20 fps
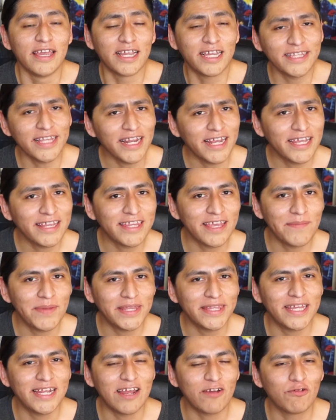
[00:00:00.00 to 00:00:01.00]
¿Qué tal gente
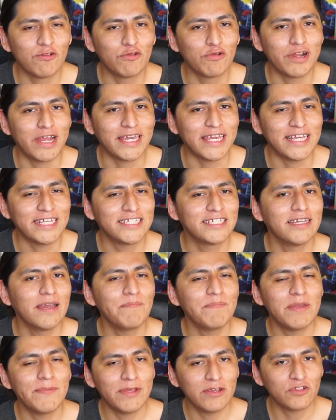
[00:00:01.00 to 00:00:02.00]
amante de la cultura geek?
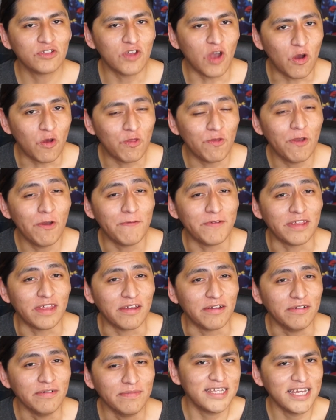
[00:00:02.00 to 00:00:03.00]
Sean bienvenidos a un nuevo
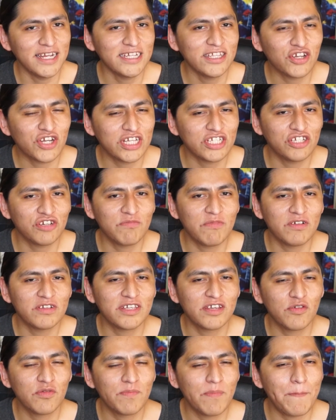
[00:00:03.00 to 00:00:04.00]
video y en esta ocasión vamos a
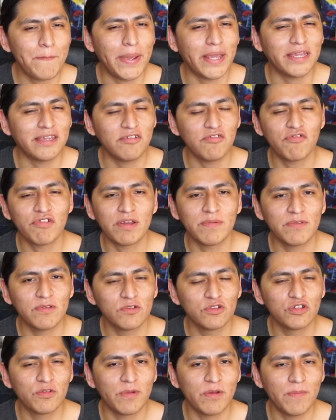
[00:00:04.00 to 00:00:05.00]
hacer un pequeño
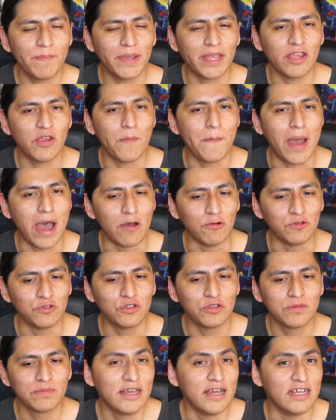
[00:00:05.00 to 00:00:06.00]
review sobre un pequeño
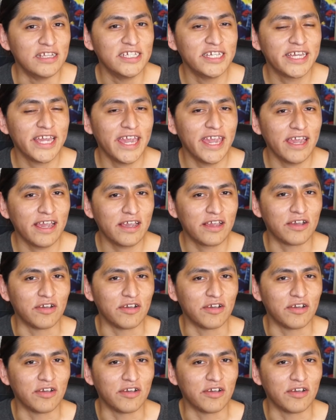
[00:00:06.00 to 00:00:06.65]
mouse. Así que,